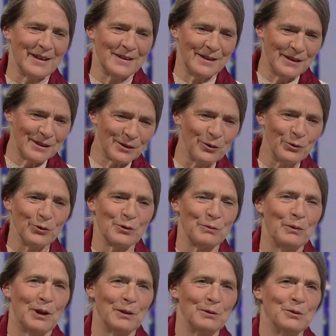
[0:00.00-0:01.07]
es ist
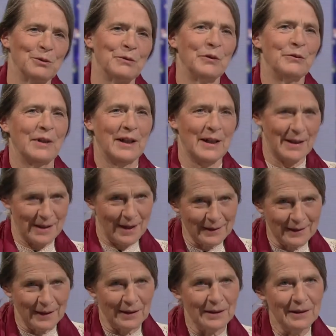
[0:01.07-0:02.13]
lösbar, aber nur, wenn wir gleich
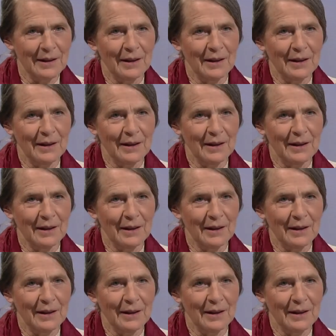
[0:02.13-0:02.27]
handeln.